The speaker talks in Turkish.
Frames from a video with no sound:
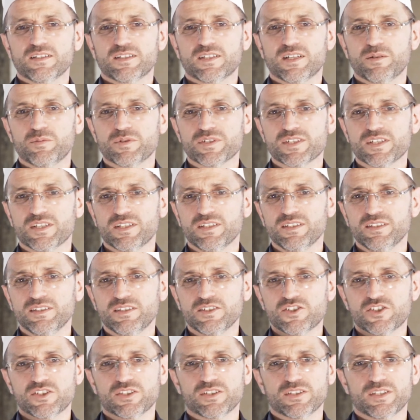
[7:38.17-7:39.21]
Ramazan'ın
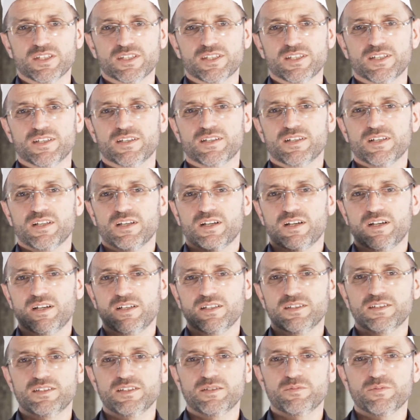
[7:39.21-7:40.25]
dışındaki
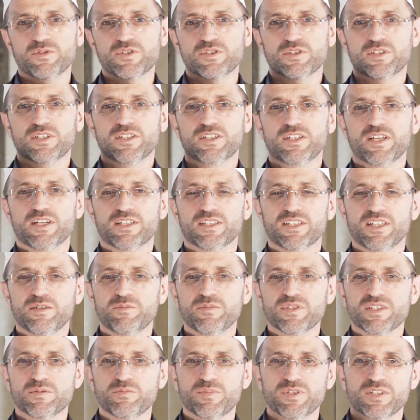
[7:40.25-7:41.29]
aldığımız,
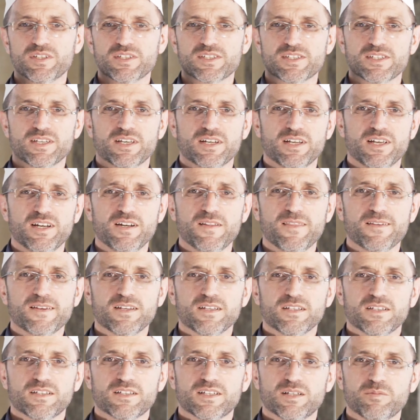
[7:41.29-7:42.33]
giderdiğimiz bir zarar
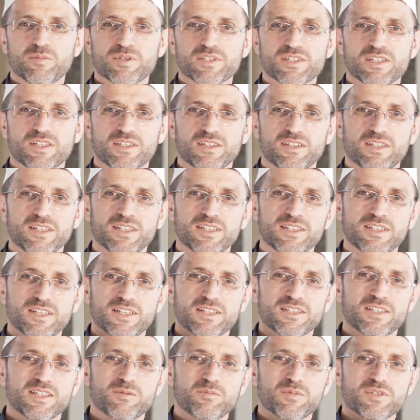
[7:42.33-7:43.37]
Ramazan'da
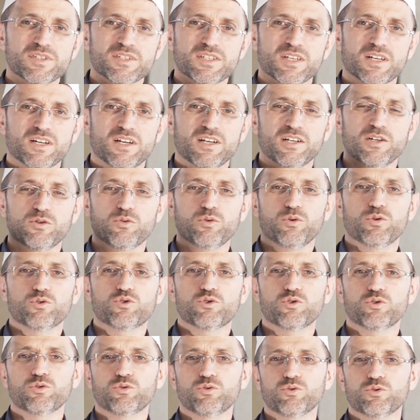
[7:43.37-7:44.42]
giderdiğimiz zararla
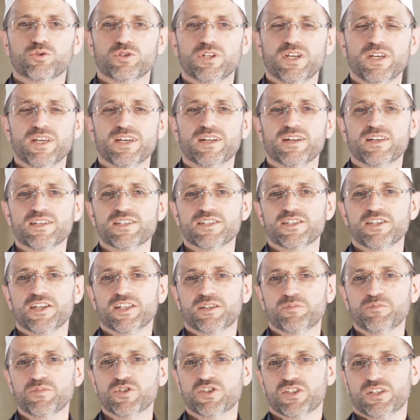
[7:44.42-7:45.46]
ölçüldüğünde en az
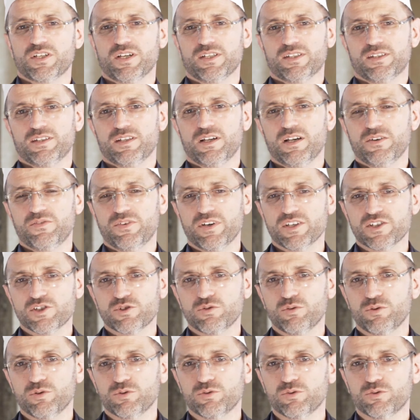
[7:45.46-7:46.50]
70 kat daha
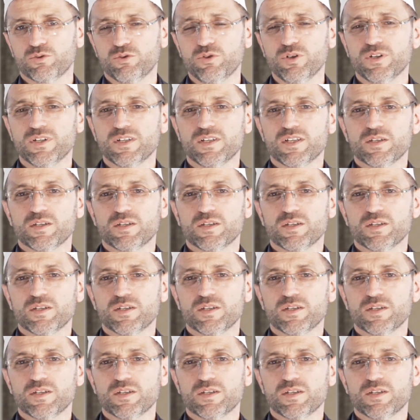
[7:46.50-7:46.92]
fazla olduğunu